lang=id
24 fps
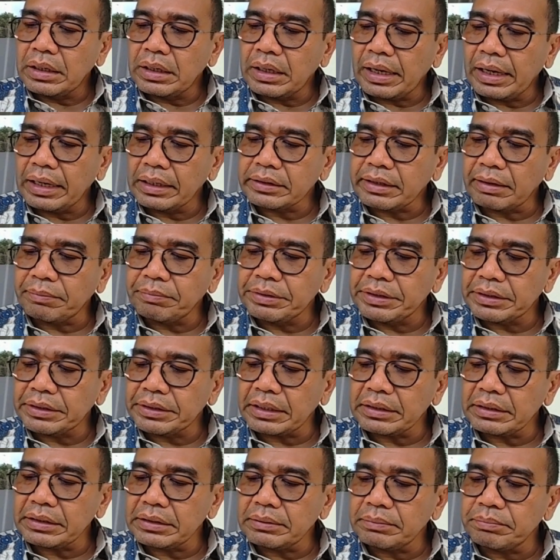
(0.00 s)
uh, Antam ini
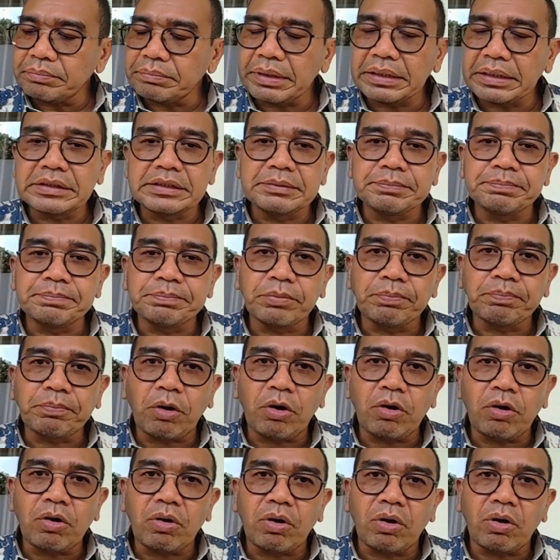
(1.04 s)
kan masih
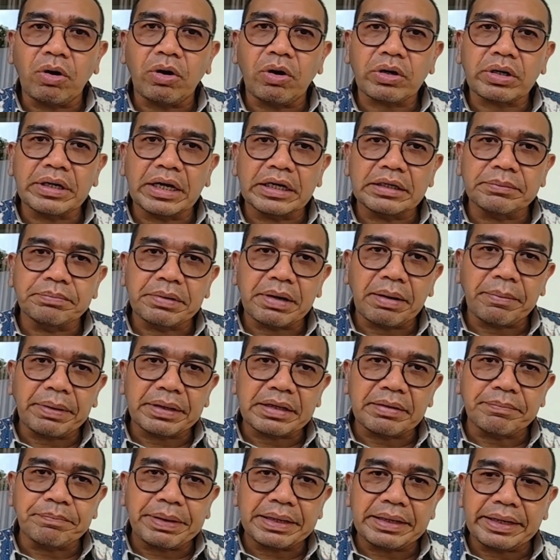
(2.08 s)
Pongkor dan
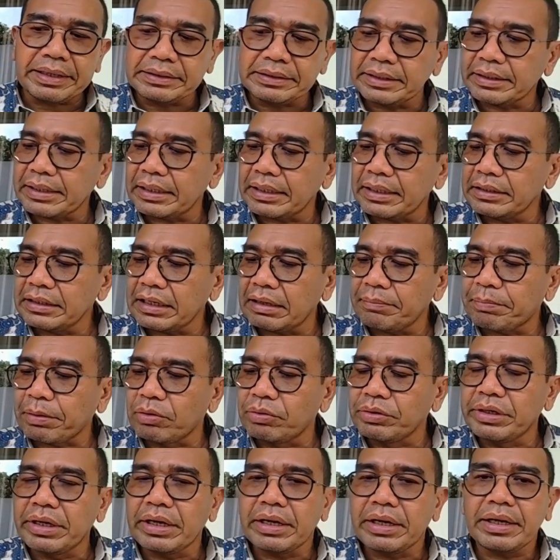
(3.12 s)
beberapa tempat lainnya. Karena ini kan
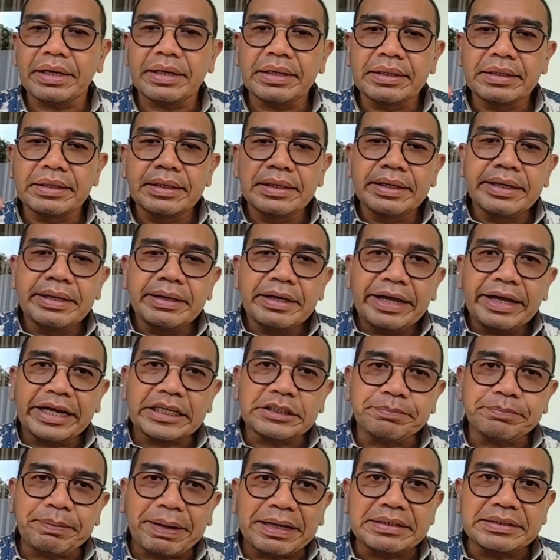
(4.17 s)
perlu dia
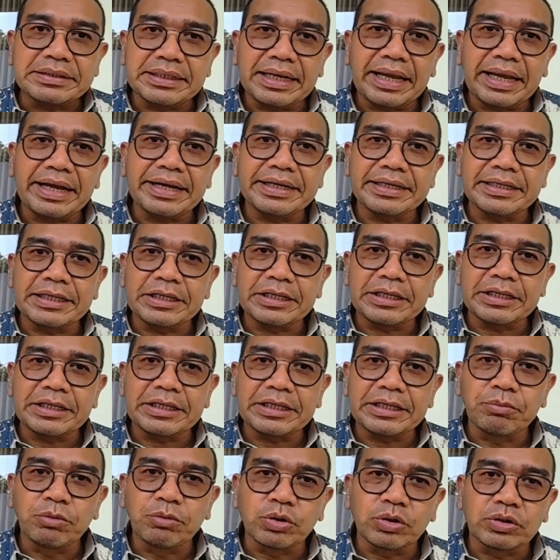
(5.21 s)
ekspansi lain
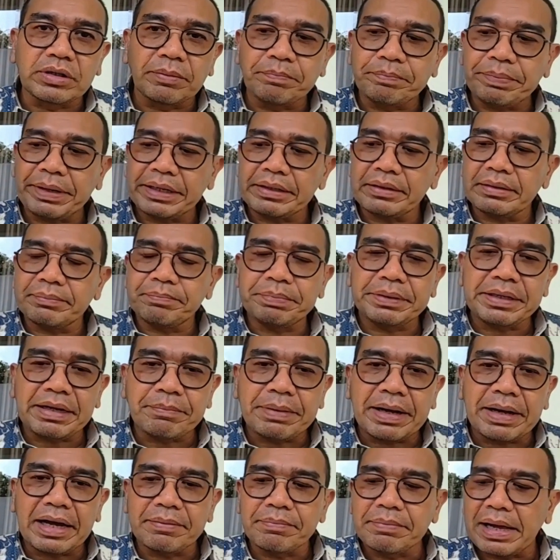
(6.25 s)
gitu dan butuh tempat
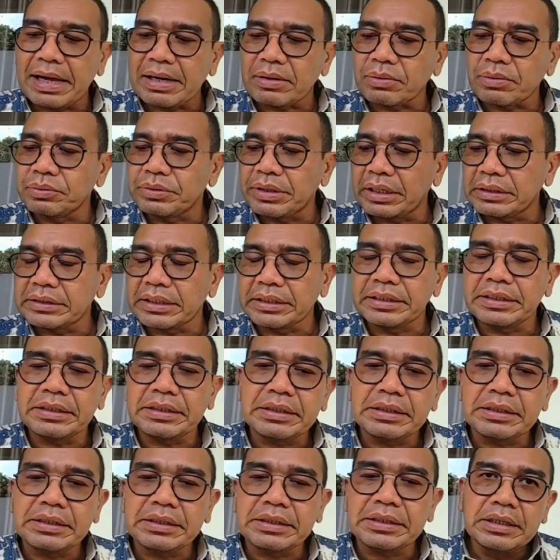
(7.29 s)
penambangan baru dan
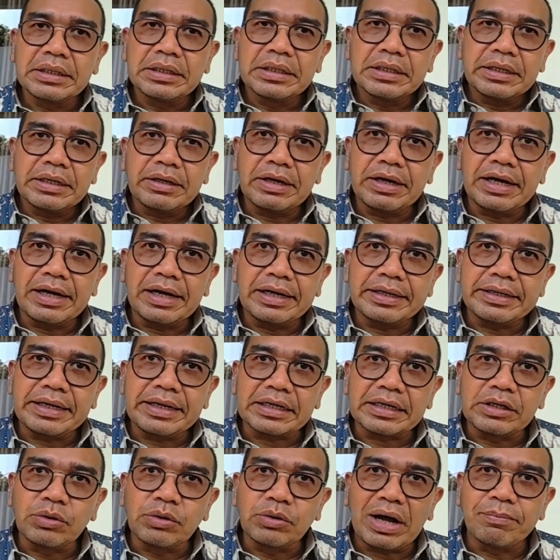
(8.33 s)
jadi uh,
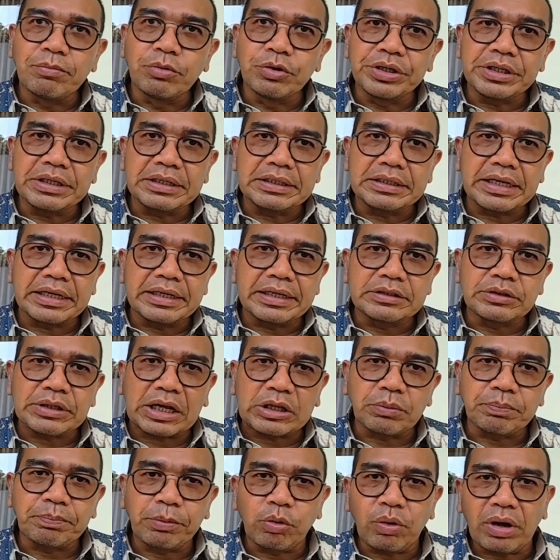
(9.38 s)
yang di Wabu ini jadi
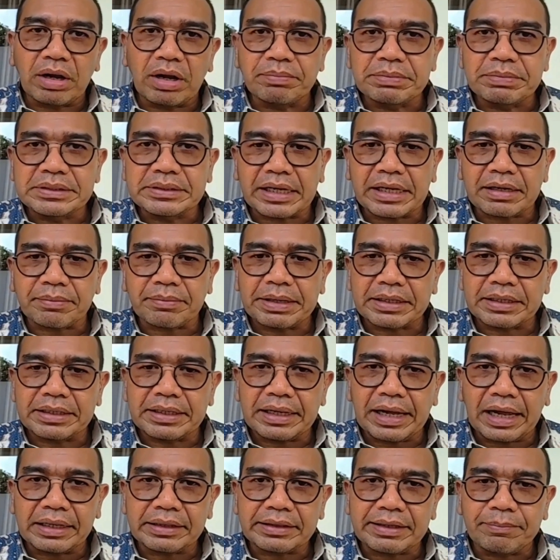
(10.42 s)
satu peluang besar
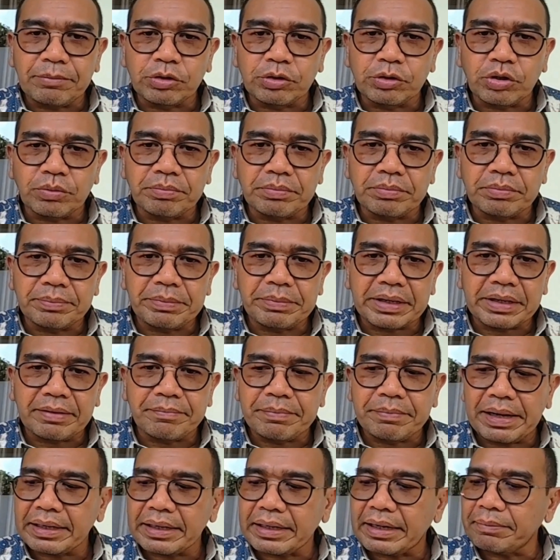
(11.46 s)
bagi Antam untuk
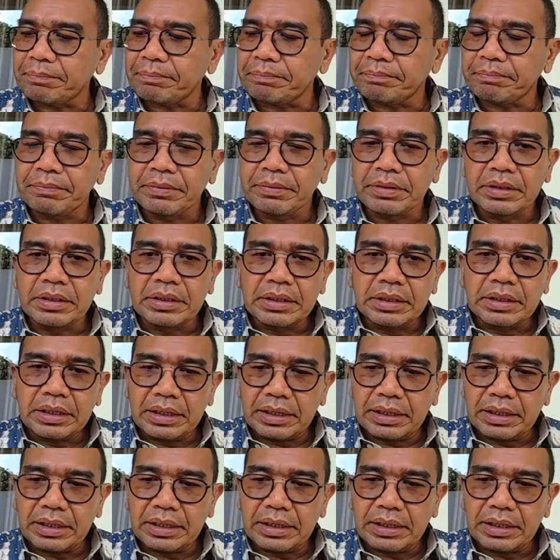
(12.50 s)
mengembangkan